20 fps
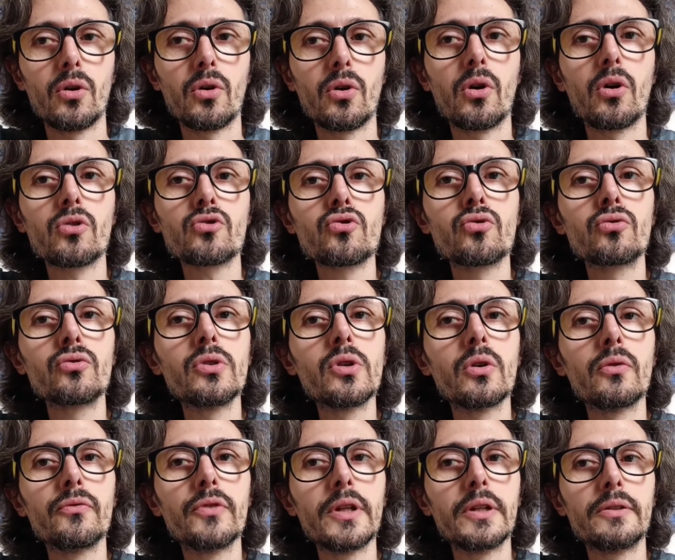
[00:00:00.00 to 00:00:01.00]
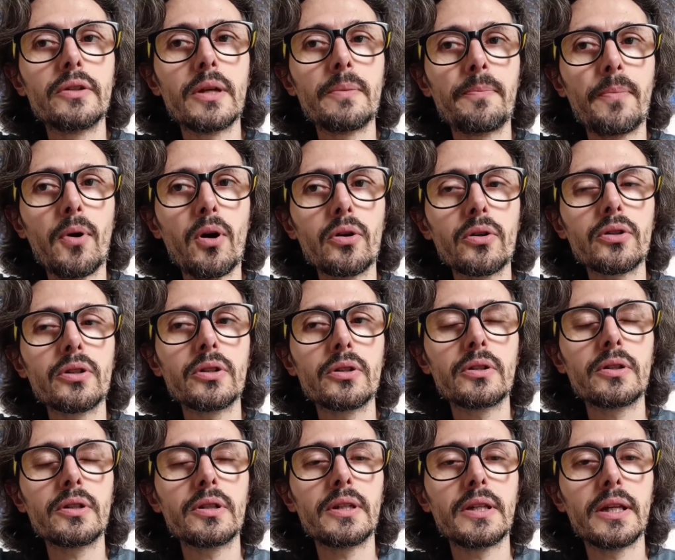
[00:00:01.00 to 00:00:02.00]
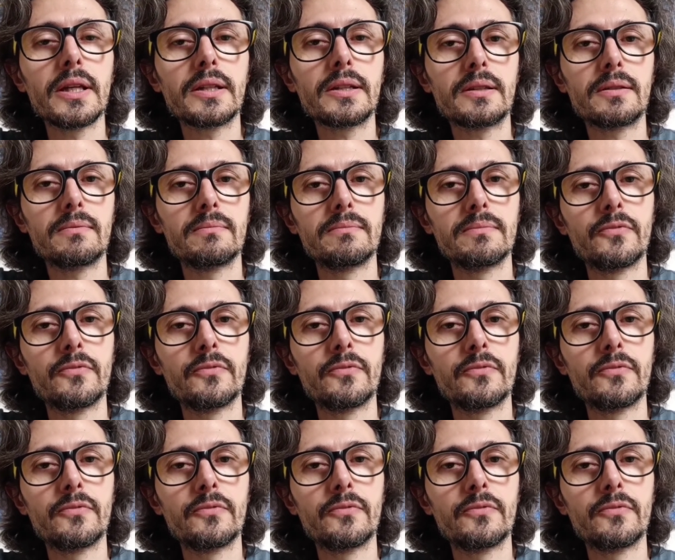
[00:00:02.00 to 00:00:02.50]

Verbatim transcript: Aujourd'hui, on vit une époque qui est